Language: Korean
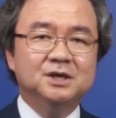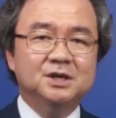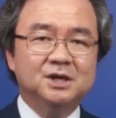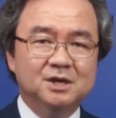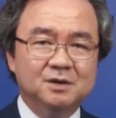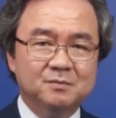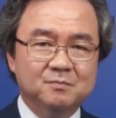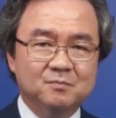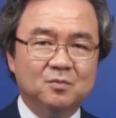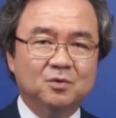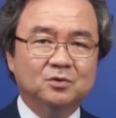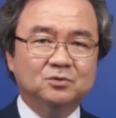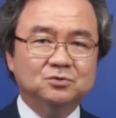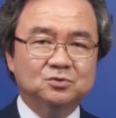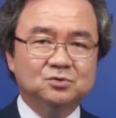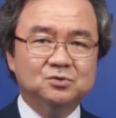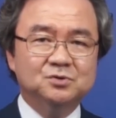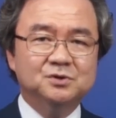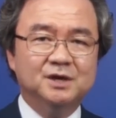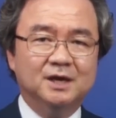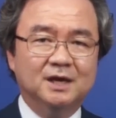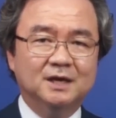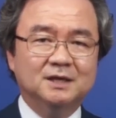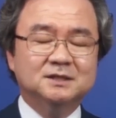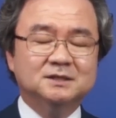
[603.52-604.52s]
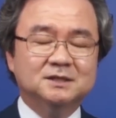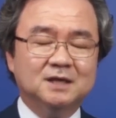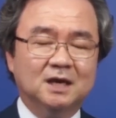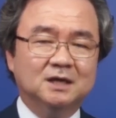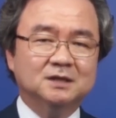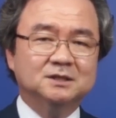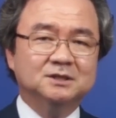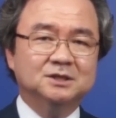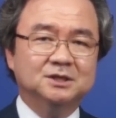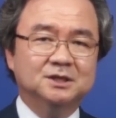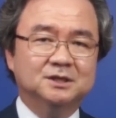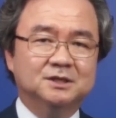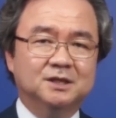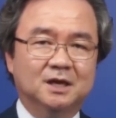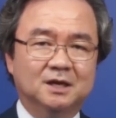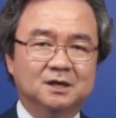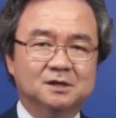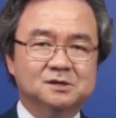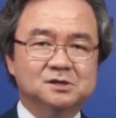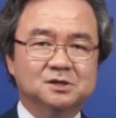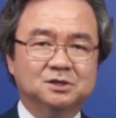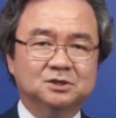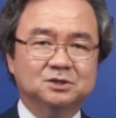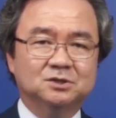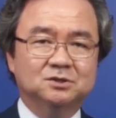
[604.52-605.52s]
인본주의의 상징이
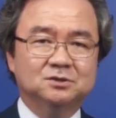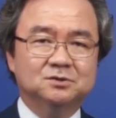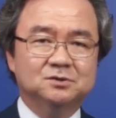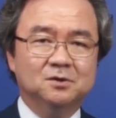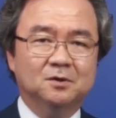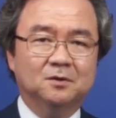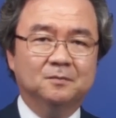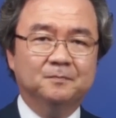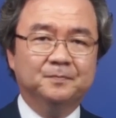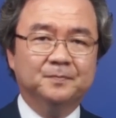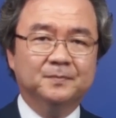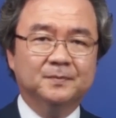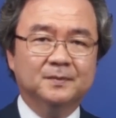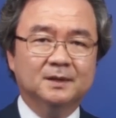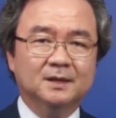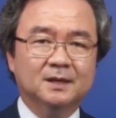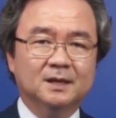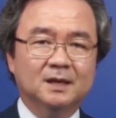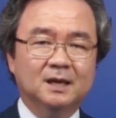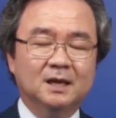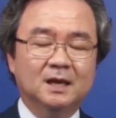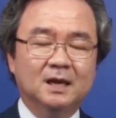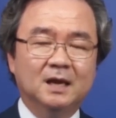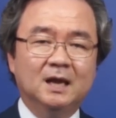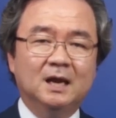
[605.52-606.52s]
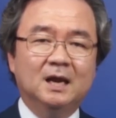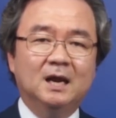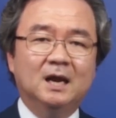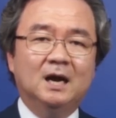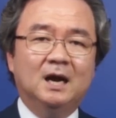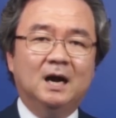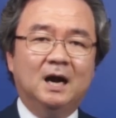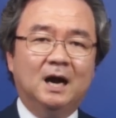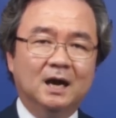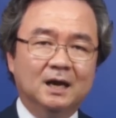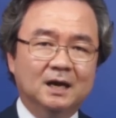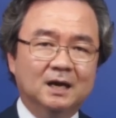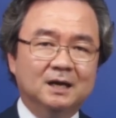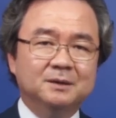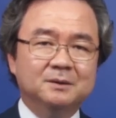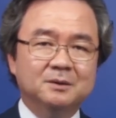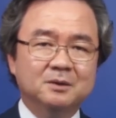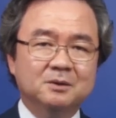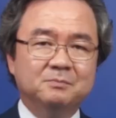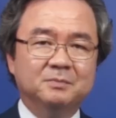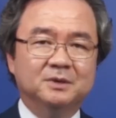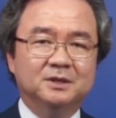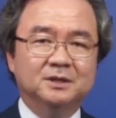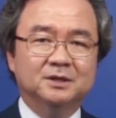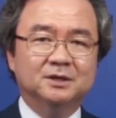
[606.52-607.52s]
되는 것이죠.
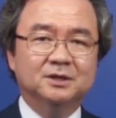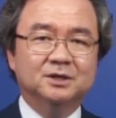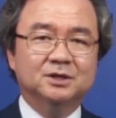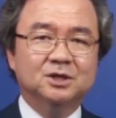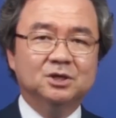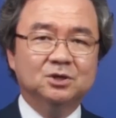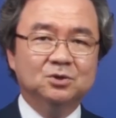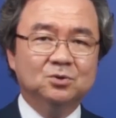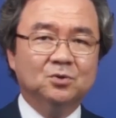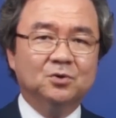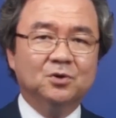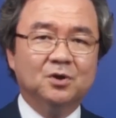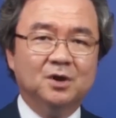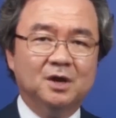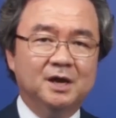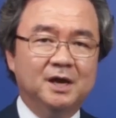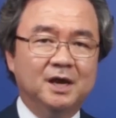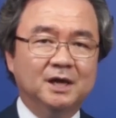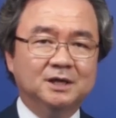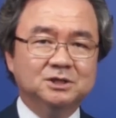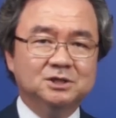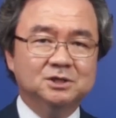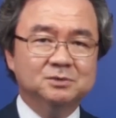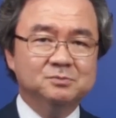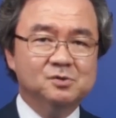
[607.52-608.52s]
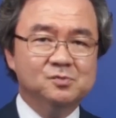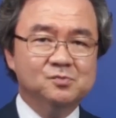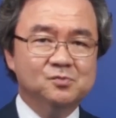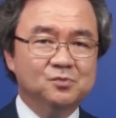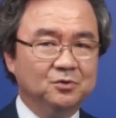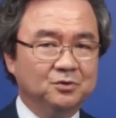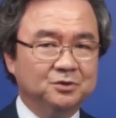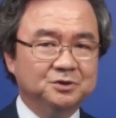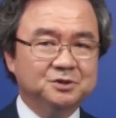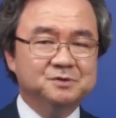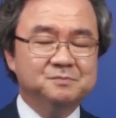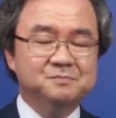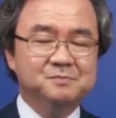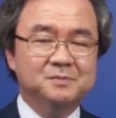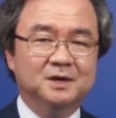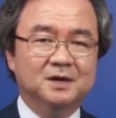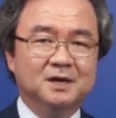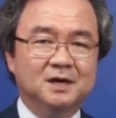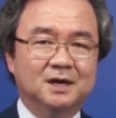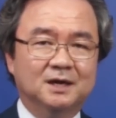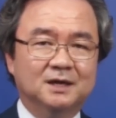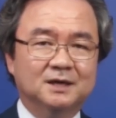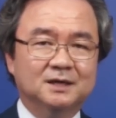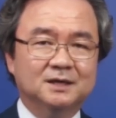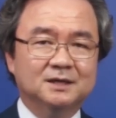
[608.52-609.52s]
하나님을 믿는 기독교의 핵심은
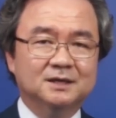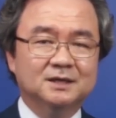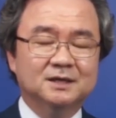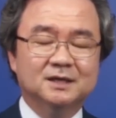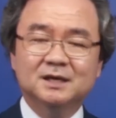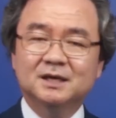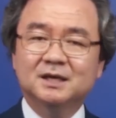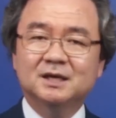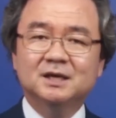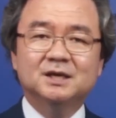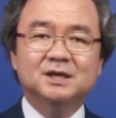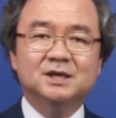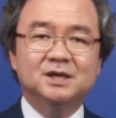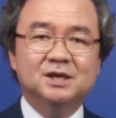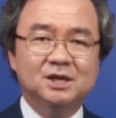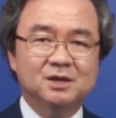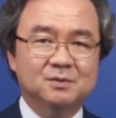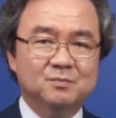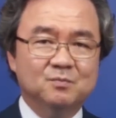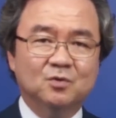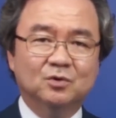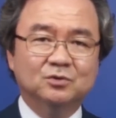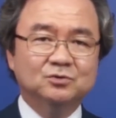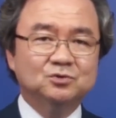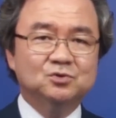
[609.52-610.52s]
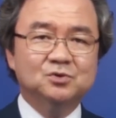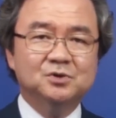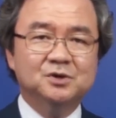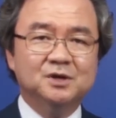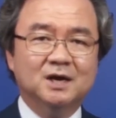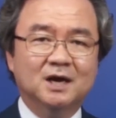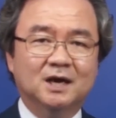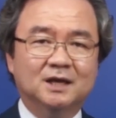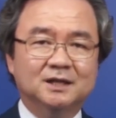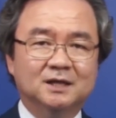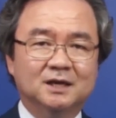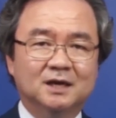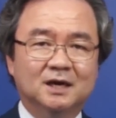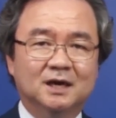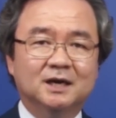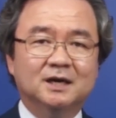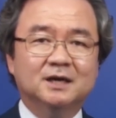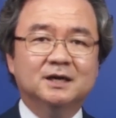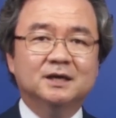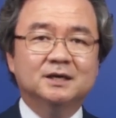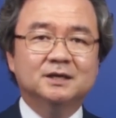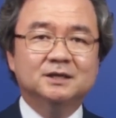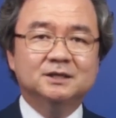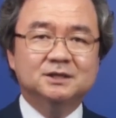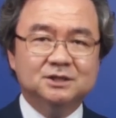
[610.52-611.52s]
무엇입니까? 인본주의가 아니라
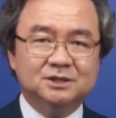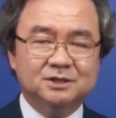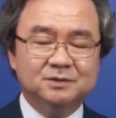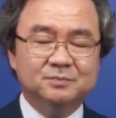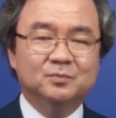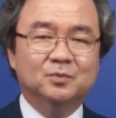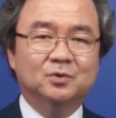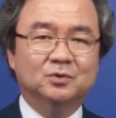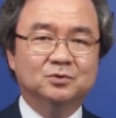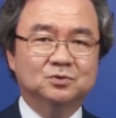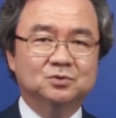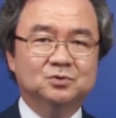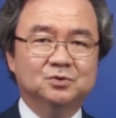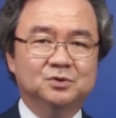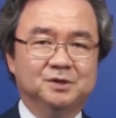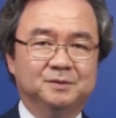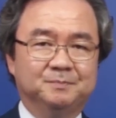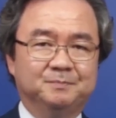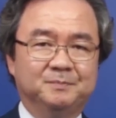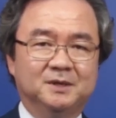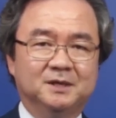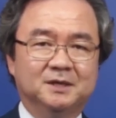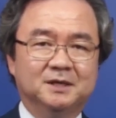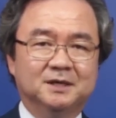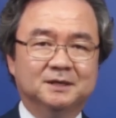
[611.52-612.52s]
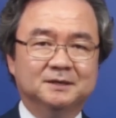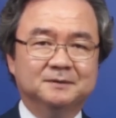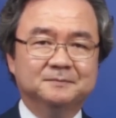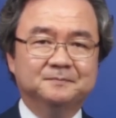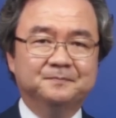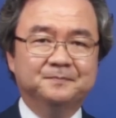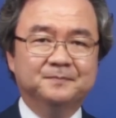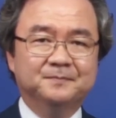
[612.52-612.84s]
신본주의입니다.